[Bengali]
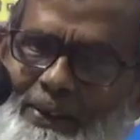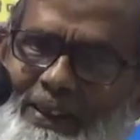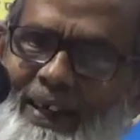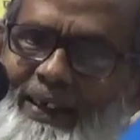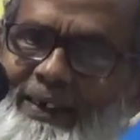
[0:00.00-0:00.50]

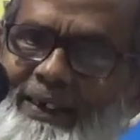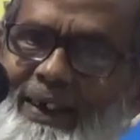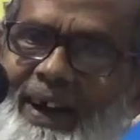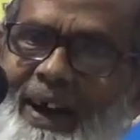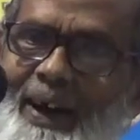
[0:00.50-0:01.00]
কথা
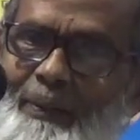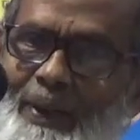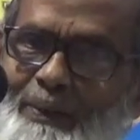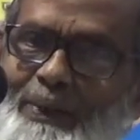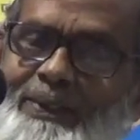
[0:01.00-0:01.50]

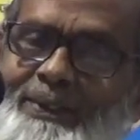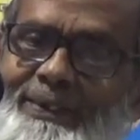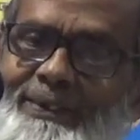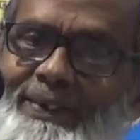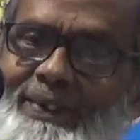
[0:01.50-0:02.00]
আমার মতো
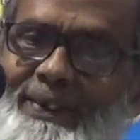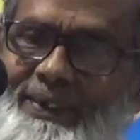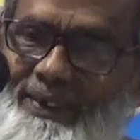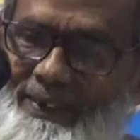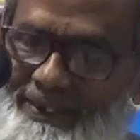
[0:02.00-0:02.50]

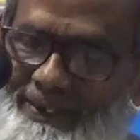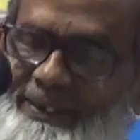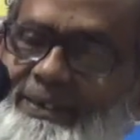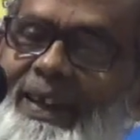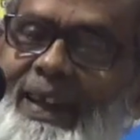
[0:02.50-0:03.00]

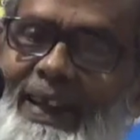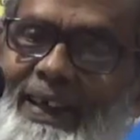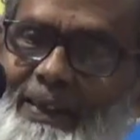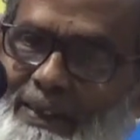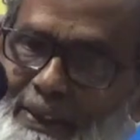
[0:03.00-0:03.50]

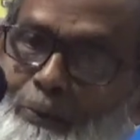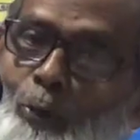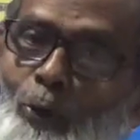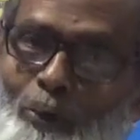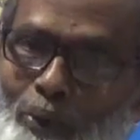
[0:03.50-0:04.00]
নালায় কি
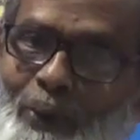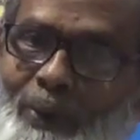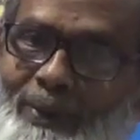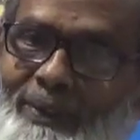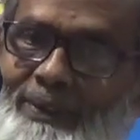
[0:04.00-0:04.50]
বলবো
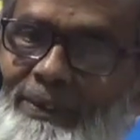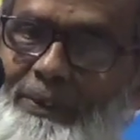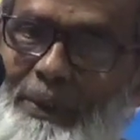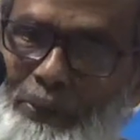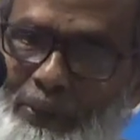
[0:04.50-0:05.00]

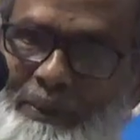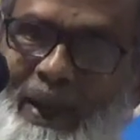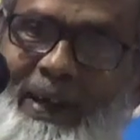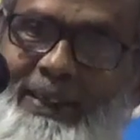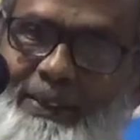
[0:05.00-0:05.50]
তবুও
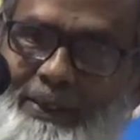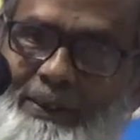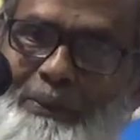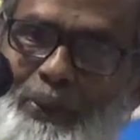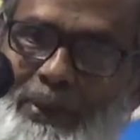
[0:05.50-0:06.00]
ভাই যখন
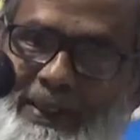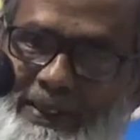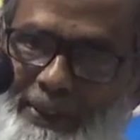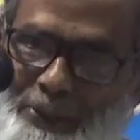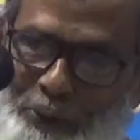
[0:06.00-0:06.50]
বললেন
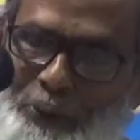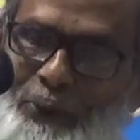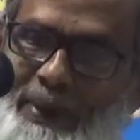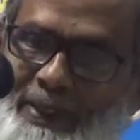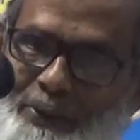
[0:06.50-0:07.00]
যে
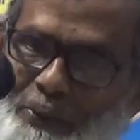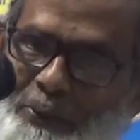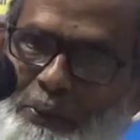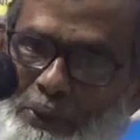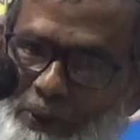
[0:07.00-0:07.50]
শুরুটা একটু
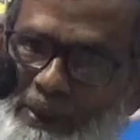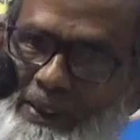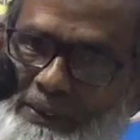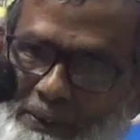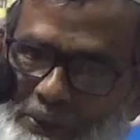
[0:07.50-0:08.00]
উদ্বোধনী
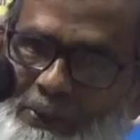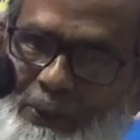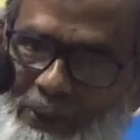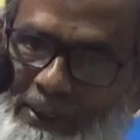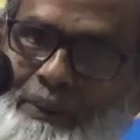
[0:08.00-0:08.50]
দুটো
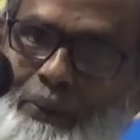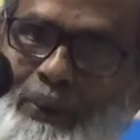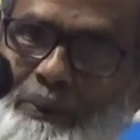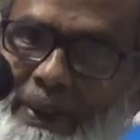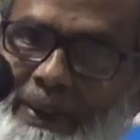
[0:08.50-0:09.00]
কথা
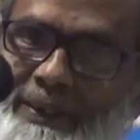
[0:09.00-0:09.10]
বলবে